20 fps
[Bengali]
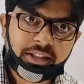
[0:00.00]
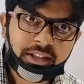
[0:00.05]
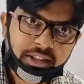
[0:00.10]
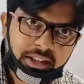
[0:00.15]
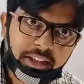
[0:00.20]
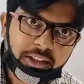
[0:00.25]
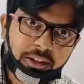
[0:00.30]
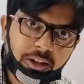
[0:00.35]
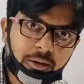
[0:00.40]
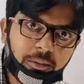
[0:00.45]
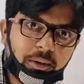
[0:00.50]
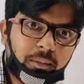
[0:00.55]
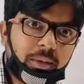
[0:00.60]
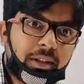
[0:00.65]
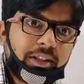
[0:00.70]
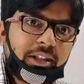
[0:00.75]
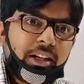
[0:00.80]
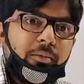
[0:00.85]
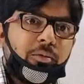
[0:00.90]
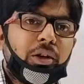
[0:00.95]
যেতে হবে বা
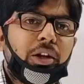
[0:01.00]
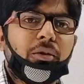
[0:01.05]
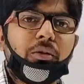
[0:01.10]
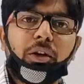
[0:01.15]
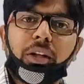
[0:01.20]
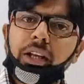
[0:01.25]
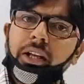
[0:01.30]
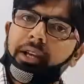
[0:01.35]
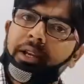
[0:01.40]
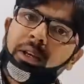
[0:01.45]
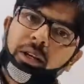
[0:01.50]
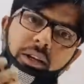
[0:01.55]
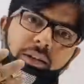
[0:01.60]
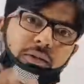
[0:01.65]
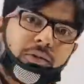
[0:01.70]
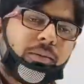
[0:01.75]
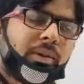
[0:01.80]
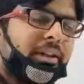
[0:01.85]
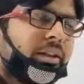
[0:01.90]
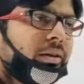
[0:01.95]
যাব এগুলো
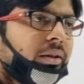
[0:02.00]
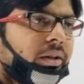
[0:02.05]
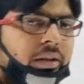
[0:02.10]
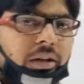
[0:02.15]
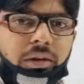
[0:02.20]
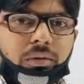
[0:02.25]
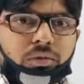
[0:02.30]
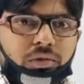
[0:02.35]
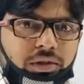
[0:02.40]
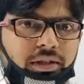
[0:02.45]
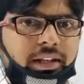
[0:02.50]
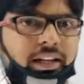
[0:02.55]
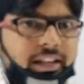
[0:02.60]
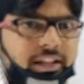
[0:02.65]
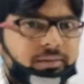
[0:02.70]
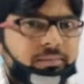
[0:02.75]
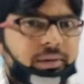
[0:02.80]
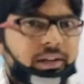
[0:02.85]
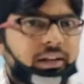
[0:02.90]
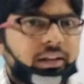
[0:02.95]
তোমাদের কোশ্চিন
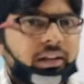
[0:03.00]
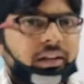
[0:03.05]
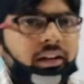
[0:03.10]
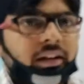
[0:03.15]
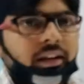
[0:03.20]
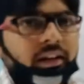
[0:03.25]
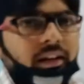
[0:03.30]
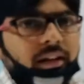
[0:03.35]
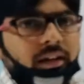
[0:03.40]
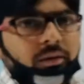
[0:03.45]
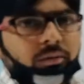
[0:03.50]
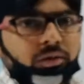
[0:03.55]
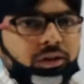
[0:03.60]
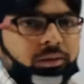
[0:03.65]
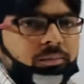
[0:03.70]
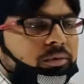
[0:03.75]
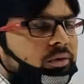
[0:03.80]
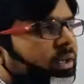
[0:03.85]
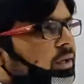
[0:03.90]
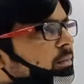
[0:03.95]
আসবে
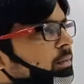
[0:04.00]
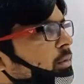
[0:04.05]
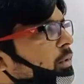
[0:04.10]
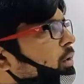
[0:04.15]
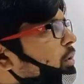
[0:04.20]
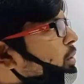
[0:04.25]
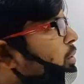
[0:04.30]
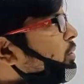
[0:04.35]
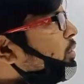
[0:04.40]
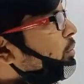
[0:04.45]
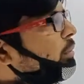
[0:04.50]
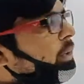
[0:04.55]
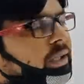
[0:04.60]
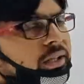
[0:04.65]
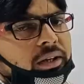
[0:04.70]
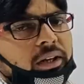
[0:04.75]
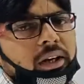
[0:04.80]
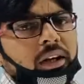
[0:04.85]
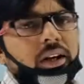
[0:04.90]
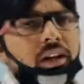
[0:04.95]
উদ্দীপকে বিভিন্ন রকমের
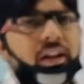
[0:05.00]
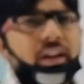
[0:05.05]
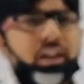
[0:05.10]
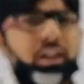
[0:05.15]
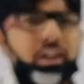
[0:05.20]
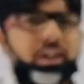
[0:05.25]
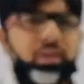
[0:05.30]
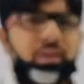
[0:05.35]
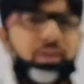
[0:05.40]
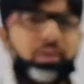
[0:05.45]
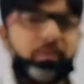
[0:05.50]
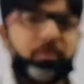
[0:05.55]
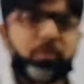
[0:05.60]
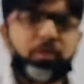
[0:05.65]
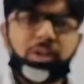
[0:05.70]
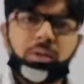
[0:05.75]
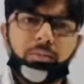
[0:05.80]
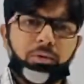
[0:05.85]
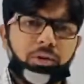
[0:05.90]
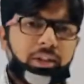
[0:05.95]

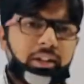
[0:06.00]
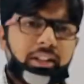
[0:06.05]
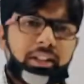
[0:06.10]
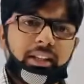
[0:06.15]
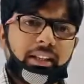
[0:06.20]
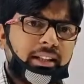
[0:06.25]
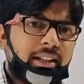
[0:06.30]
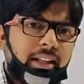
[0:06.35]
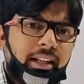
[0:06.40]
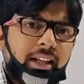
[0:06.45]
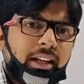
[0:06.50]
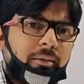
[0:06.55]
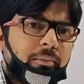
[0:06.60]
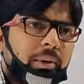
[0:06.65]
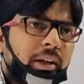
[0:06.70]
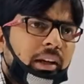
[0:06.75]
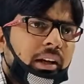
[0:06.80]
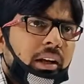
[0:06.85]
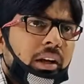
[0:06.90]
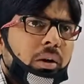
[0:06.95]
উদ্দীপনা তারা দিয়ে রাখবে
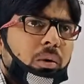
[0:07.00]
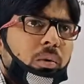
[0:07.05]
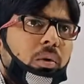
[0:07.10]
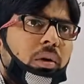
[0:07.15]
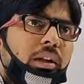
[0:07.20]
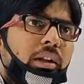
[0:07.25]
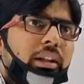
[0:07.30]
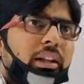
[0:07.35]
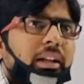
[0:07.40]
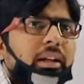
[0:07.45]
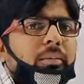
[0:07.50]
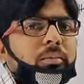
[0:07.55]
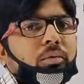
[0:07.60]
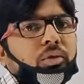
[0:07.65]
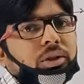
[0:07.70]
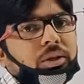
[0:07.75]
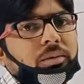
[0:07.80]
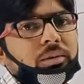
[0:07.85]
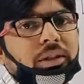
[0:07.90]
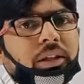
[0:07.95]
ওখান থেকে
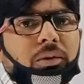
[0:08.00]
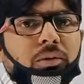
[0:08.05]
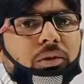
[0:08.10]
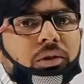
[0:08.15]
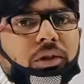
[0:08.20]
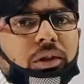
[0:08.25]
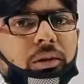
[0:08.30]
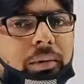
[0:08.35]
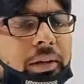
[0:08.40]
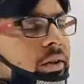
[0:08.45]
বুঝে বুঝে করতে হবে